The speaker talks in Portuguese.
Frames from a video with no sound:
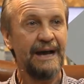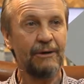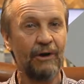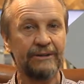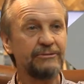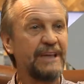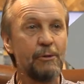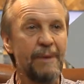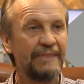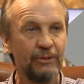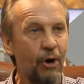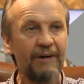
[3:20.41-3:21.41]
Agora não tem
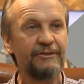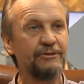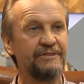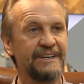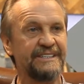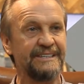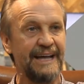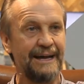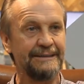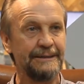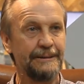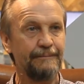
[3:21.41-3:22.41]
uma nova
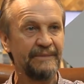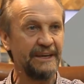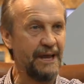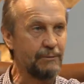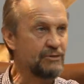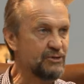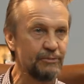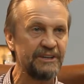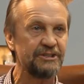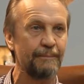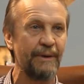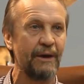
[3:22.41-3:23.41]
universidade. Criamos uma
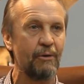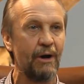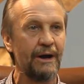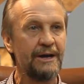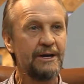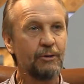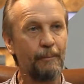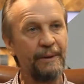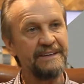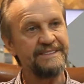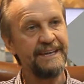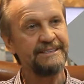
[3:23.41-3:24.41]
em Chapecó com o
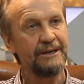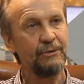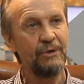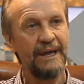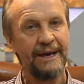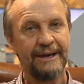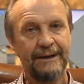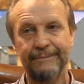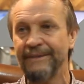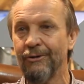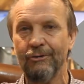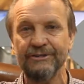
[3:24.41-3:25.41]
presidente Lula,
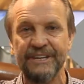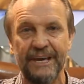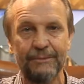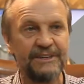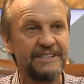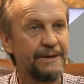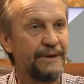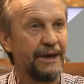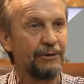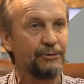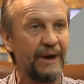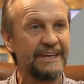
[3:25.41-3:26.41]
mas não conseguimos em São
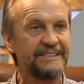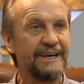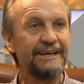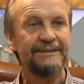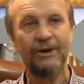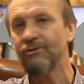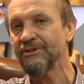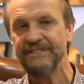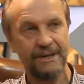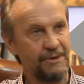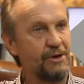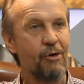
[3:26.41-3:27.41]
Miguel do Oeste, não
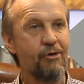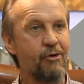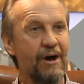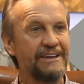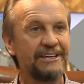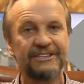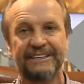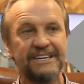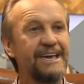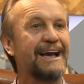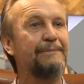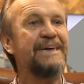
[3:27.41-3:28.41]
conseguimos em Concórdia, que já
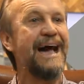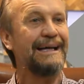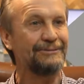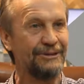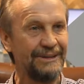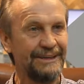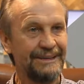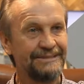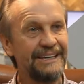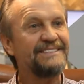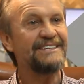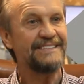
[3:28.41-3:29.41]
tinha encaminhado
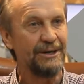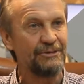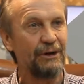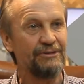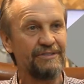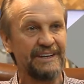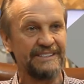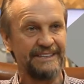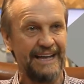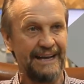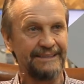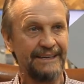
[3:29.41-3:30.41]
decisão da
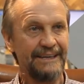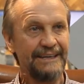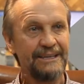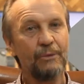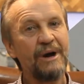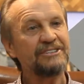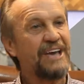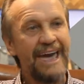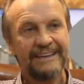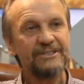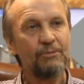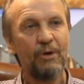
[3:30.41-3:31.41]
universidade. Então, acho que é
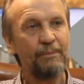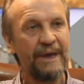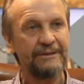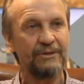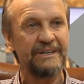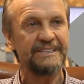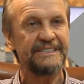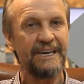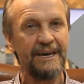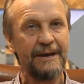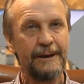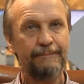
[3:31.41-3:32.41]
esse o momento que
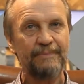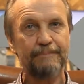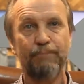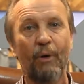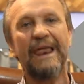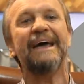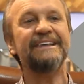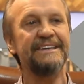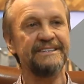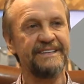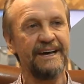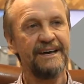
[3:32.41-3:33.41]
se
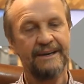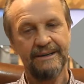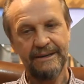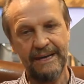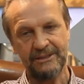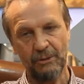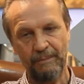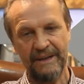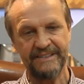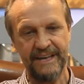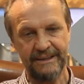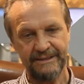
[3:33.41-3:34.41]
polariza entre o
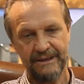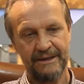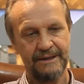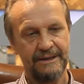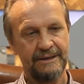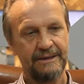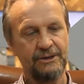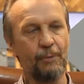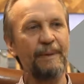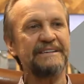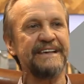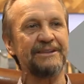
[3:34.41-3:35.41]
presente e o
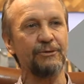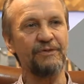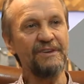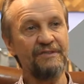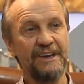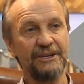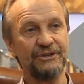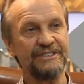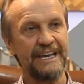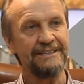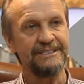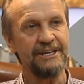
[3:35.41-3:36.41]
passado vivido,
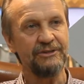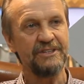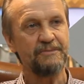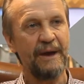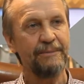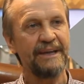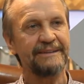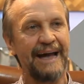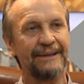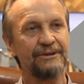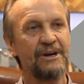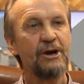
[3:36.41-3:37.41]
sentido e
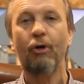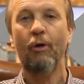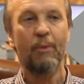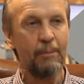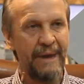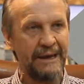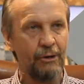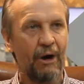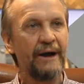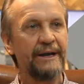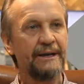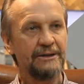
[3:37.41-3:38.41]
experimentado como
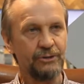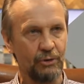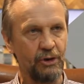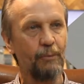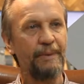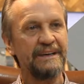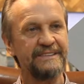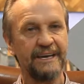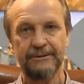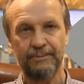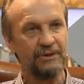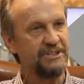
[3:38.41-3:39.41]
melhor do que o
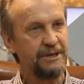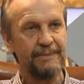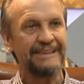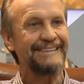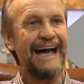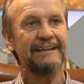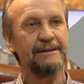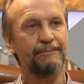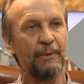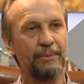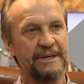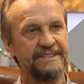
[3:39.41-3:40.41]
presente. Por isso que metade da
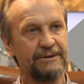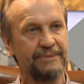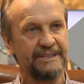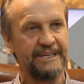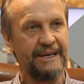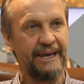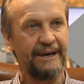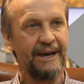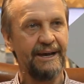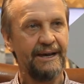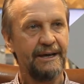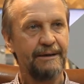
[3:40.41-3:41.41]
população brasileira
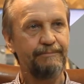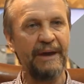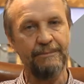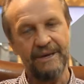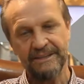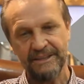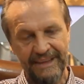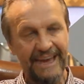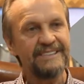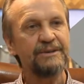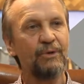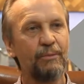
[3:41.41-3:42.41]
permite,
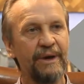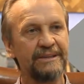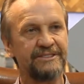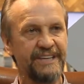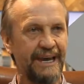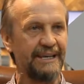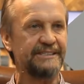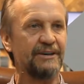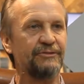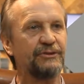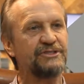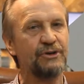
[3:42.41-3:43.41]
nesse momento, se a
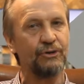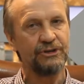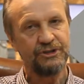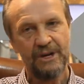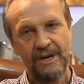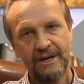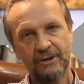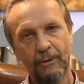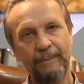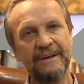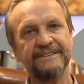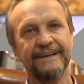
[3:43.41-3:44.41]
eleição fosse hoje,
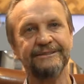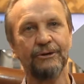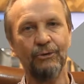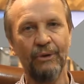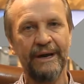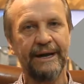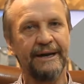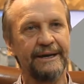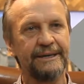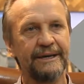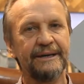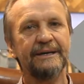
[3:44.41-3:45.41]
o presidente Lula
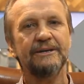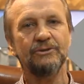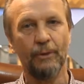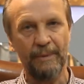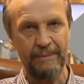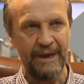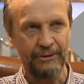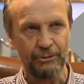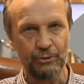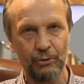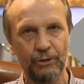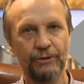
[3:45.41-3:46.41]
ganha no primeiro
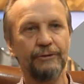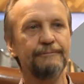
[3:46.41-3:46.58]
turno.